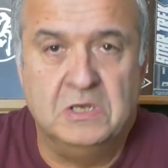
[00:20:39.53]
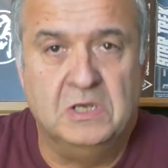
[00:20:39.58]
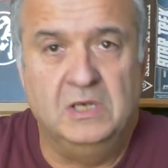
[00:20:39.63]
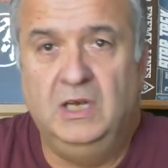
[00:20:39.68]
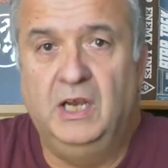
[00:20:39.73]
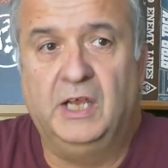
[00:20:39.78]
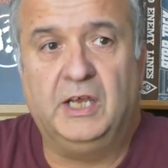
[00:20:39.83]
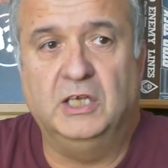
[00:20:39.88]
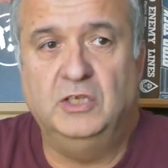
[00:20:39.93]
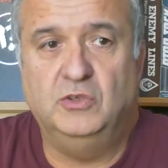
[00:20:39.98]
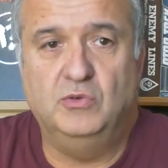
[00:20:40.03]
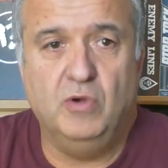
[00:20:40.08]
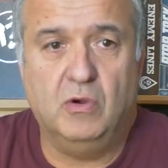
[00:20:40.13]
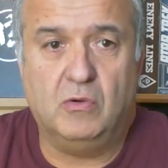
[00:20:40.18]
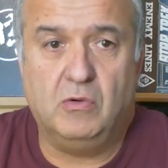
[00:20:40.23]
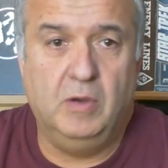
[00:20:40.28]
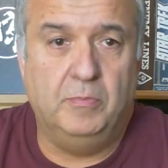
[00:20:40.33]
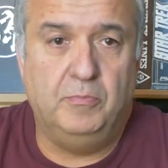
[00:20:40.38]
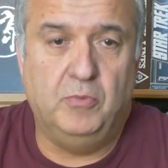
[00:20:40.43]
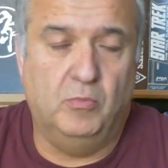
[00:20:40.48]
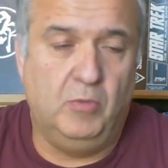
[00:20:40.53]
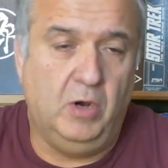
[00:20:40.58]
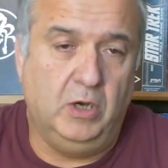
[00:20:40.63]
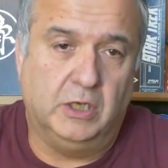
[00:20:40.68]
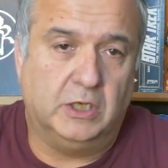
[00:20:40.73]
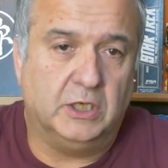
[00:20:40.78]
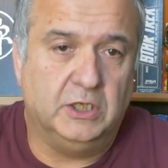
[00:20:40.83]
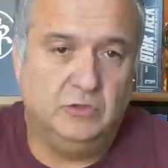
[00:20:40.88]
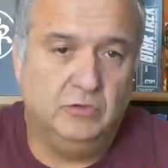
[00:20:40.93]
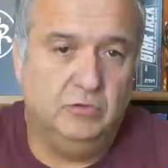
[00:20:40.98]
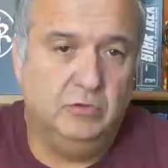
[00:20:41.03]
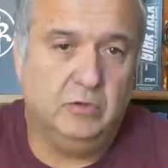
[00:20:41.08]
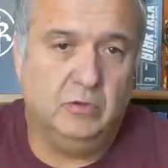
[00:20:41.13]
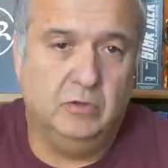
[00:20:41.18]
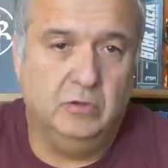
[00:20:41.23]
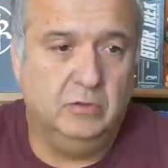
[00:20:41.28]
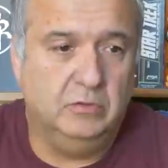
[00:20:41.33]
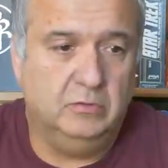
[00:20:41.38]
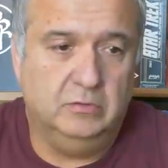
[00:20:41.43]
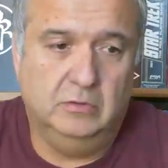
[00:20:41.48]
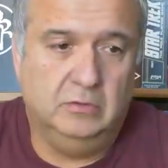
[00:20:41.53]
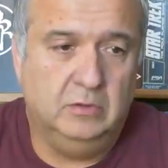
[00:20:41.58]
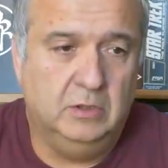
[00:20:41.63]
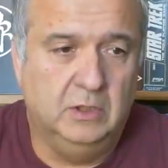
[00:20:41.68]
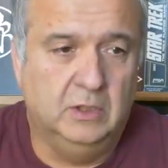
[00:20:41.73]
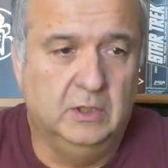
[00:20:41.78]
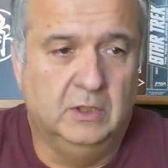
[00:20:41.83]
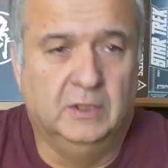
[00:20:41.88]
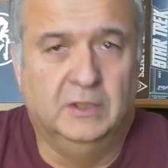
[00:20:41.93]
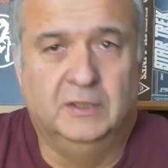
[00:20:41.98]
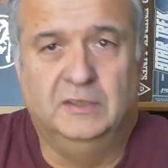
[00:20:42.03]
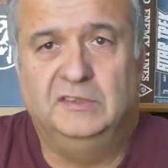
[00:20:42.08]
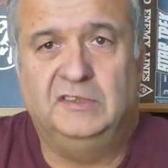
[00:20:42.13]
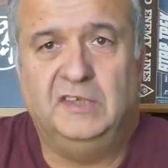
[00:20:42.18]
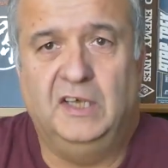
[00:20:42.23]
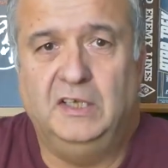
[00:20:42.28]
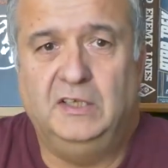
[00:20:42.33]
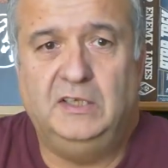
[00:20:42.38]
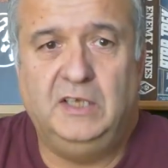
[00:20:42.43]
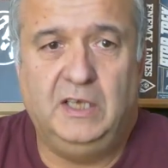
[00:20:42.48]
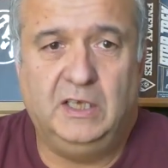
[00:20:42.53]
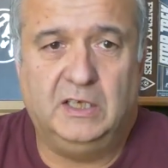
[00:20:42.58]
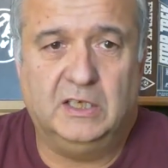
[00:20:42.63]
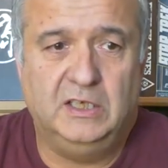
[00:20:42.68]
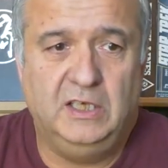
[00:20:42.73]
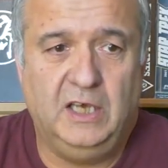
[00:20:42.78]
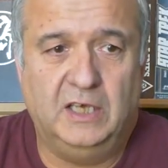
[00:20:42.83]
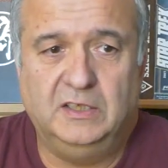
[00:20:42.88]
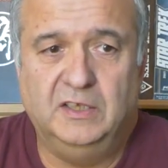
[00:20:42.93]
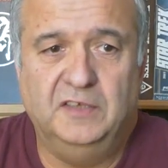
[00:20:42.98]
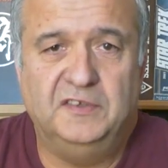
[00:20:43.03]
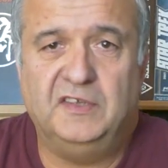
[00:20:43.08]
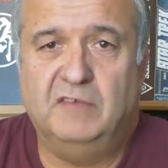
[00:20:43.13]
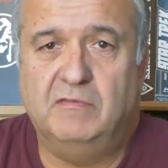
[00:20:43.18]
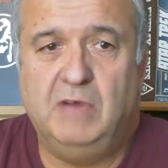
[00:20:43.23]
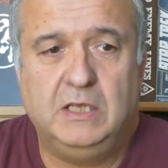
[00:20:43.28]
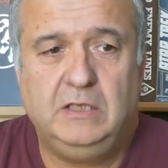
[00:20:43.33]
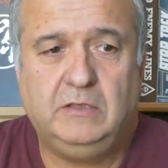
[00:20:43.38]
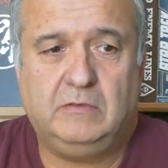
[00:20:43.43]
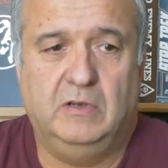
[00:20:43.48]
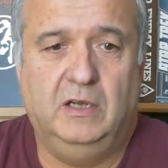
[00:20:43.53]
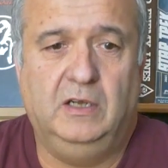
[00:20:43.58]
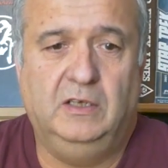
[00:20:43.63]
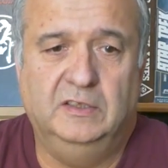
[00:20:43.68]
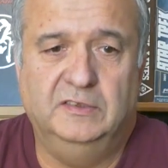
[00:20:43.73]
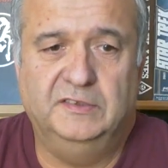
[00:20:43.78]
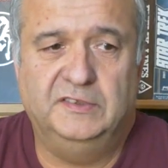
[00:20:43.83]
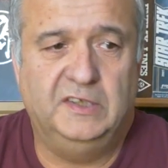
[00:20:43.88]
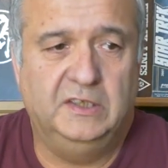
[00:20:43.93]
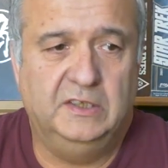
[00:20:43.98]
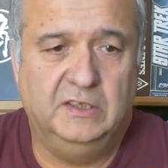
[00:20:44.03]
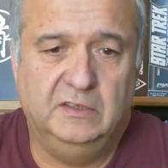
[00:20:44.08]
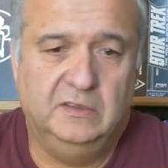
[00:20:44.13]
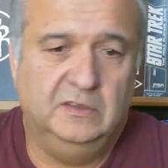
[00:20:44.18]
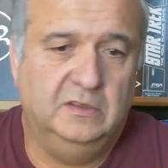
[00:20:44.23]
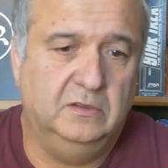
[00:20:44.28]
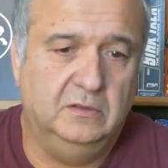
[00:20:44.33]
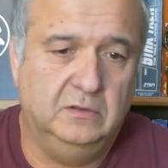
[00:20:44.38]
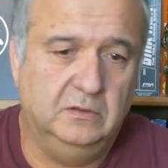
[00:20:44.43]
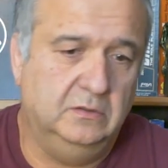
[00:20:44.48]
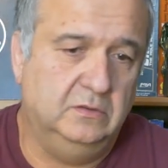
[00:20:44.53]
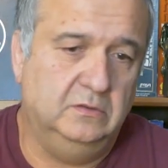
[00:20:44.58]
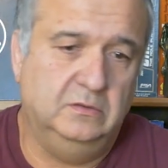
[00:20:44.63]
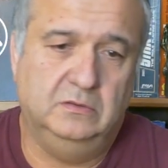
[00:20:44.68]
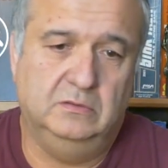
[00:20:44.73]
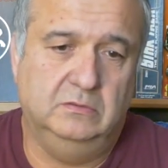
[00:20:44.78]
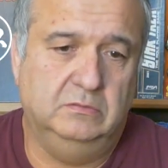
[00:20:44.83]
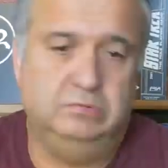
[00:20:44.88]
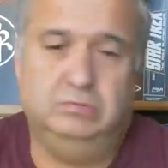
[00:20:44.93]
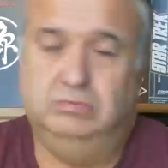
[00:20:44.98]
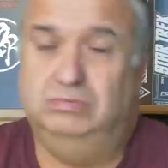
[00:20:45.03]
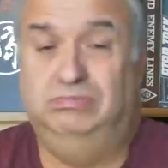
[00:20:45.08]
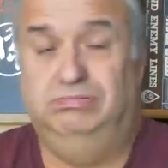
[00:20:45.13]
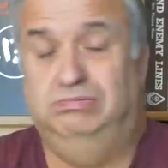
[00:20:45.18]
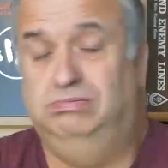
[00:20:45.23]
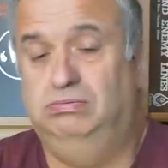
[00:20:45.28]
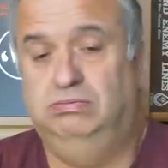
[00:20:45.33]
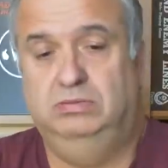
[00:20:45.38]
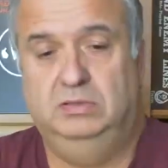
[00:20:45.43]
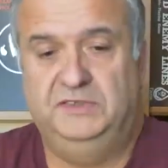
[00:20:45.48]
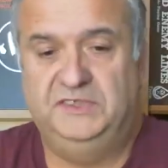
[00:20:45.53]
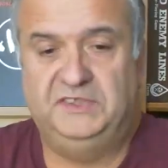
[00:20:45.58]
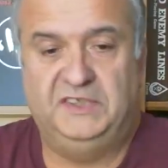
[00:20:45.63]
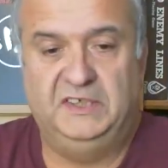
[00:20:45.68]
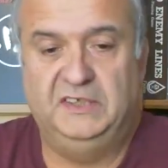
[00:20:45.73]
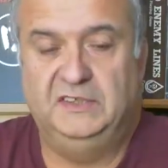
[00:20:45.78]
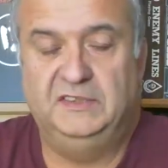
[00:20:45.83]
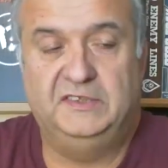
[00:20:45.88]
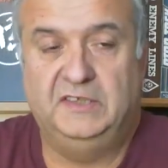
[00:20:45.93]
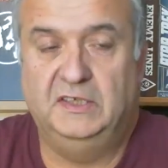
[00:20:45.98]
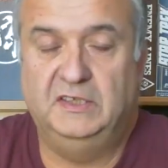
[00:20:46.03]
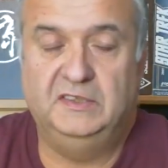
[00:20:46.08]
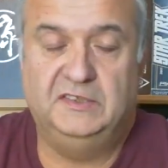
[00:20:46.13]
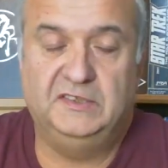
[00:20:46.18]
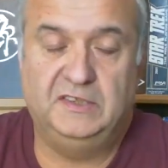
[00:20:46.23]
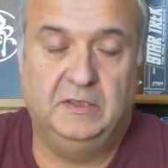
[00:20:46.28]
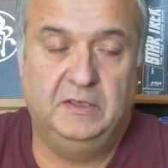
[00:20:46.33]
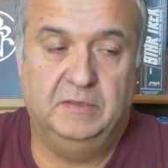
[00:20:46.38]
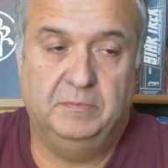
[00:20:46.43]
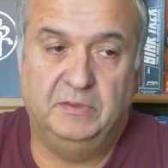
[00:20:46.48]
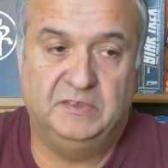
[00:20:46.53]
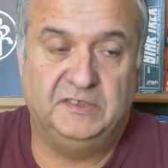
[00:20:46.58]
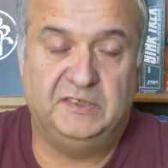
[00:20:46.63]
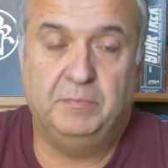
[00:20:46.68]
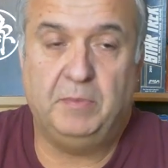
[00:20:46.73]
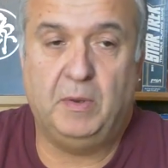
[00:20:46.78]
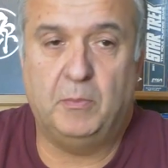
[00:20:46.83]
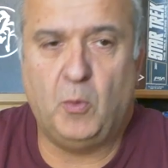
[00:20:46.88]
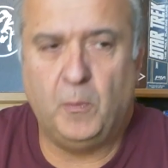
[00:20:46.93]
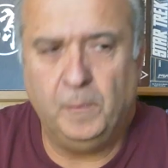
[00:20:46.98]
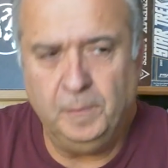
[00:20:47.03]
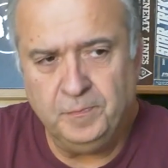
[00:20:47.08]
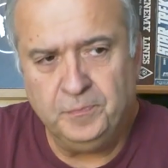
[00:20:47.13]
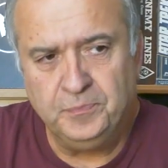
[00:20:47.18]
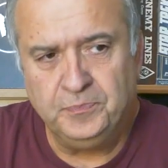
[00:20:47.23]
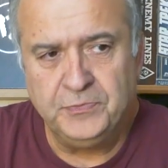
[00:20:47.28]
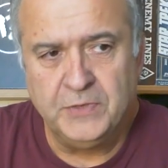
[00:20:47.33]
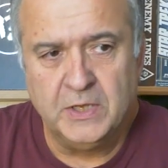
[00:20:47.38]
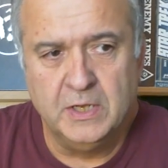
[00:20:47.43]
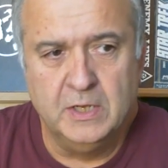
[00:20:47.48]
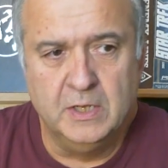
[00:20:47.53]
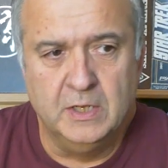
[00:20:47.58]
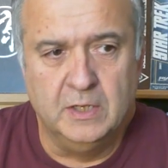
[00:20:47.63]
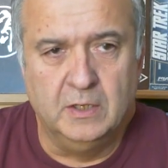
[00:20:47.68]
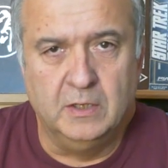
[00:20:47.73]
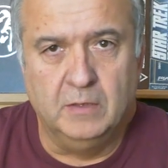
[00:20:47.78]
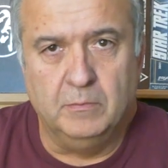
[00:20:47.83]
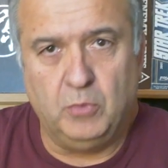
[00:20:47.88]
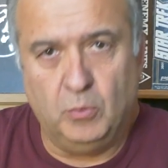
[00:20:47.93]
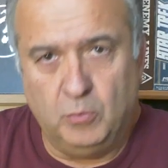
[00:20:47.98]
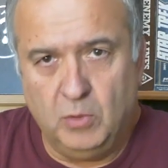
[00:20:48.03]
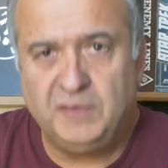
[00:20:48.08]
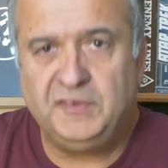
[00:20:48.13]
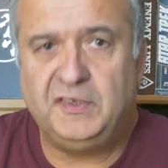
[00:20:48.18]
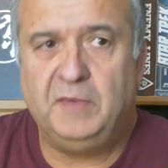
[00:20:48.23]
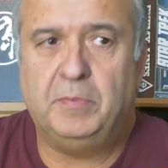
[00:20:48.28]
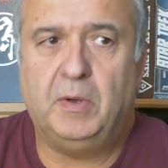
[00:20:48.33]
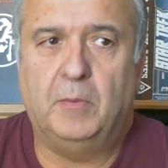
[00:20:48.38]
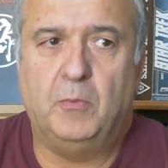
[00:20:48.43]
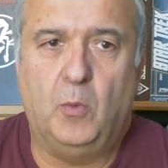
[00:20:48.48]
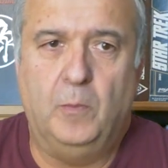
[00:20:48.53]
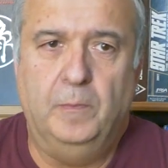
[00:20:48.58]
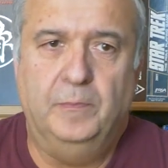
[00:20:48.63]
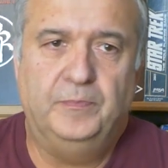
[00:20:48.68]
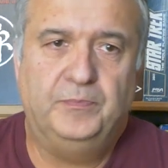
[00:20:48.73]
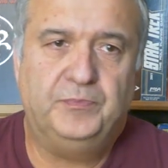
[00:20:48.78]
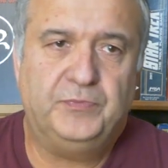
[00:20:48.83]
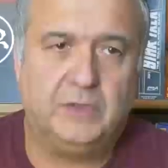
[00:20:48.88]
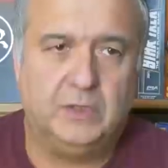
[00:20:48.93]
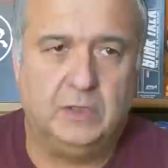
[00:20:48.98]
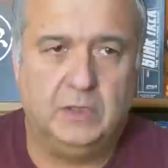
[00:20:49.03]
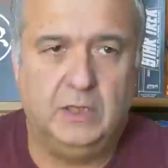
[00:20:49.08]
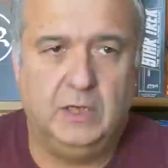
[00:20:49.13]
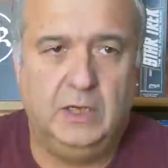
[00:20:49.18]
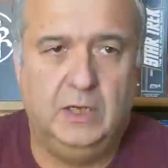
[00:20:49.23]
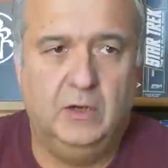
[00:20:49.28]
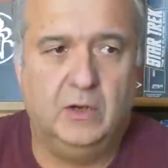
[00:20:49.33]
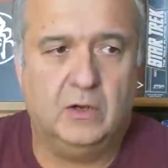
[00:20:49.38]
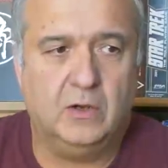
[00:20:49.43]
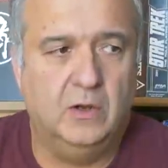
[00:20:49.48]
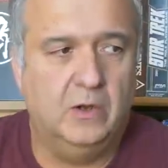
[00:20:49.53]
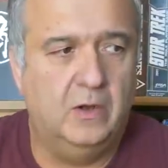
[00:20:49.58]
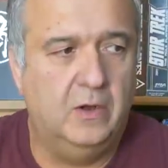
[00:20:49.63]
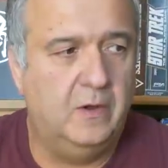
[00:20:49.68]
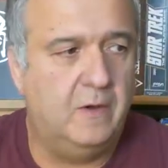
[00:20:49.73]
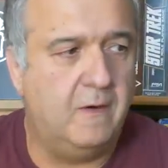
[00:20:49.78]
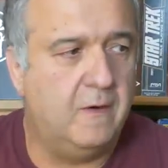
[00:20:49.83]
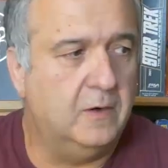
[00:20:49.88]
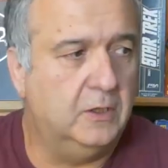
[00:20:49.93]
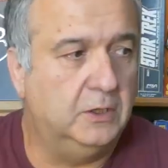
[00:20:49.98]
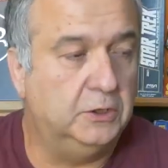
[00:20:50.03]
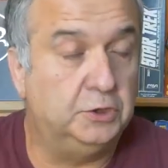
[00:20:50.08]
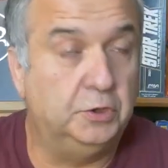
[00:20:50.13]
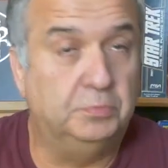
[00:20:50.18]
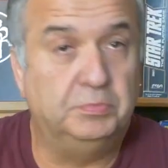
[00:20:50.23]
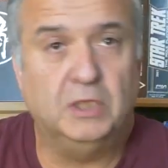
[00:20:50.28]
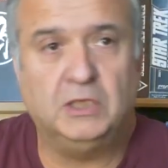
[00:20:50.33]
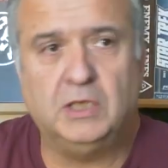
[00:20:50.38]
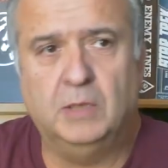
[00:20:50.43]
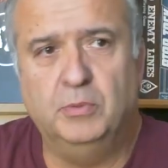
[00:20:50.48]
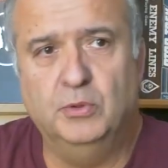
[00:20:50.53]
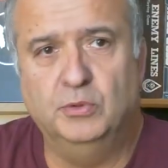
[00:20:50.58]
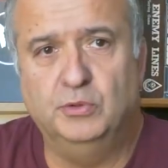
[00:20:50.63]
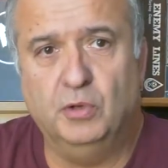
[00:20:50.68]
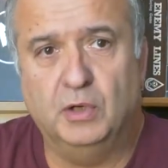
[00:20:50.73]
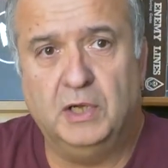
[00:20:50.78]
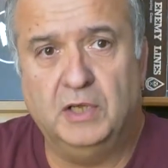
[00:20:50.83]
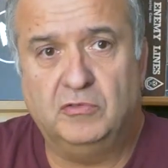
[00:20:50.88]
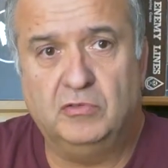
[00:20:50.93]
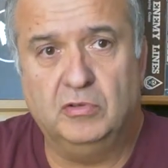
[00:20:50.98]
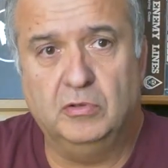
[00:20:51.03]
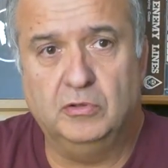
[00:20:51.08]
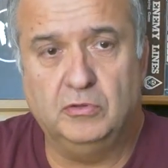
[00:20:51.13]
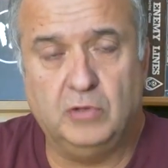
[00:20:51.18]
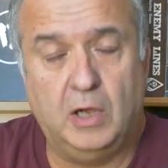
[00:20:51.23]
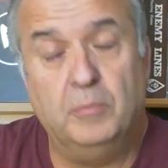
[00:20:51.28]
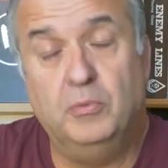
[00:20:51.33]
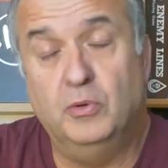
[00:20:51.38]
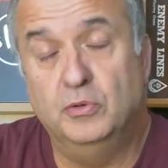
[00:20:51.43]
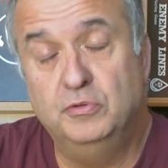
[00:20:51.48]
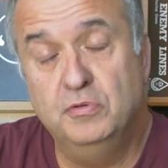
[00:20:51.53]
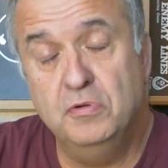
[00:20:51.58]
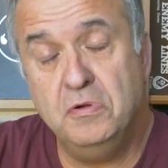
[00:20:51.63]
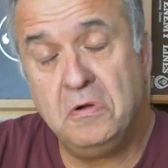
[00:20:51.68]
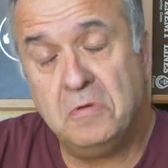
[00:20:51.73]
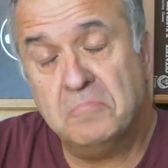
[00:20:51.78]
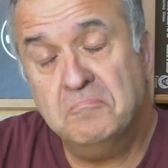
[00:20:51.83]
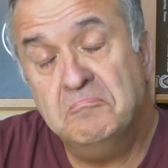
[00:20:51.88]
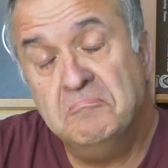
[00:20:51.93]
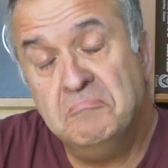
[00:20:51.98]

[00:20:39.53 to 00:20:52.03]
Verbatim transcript: l'écriture. Quoi. Pour moi, l'écriture, euh, ça a été écrit avec des salades. Quoi. Hein. Euh, c'est, c'est, pas bon. Pour moi, c'est pas bon. Alors, je suis peut-être un peu dur là-dessus, un peu dur,